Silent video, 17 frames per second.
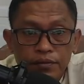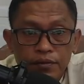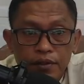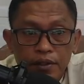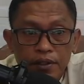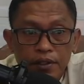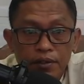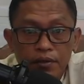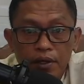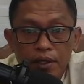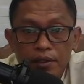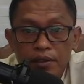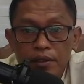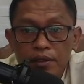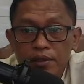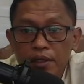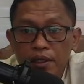di luar
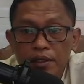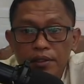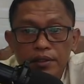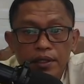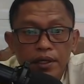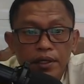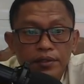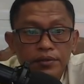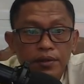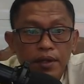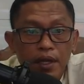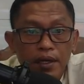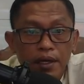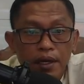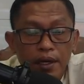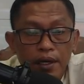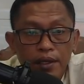intil-intil yang
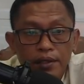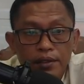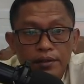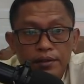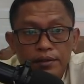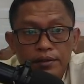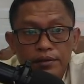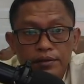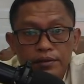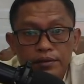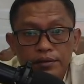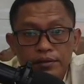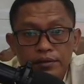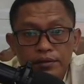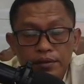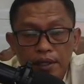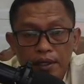sudah ada.
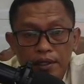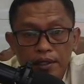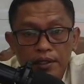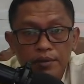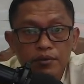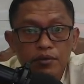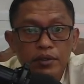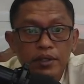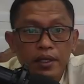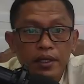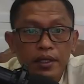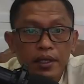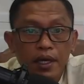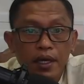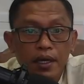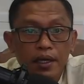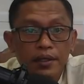Karena ini ibu kota
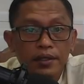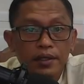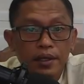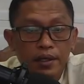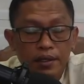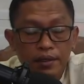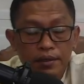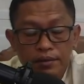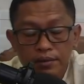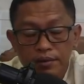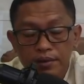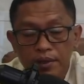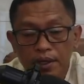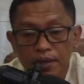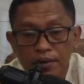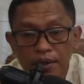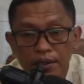negara ini ya,
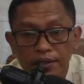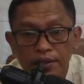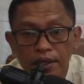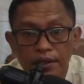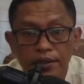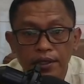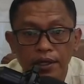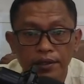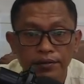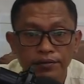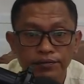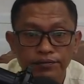rawan kejahatan.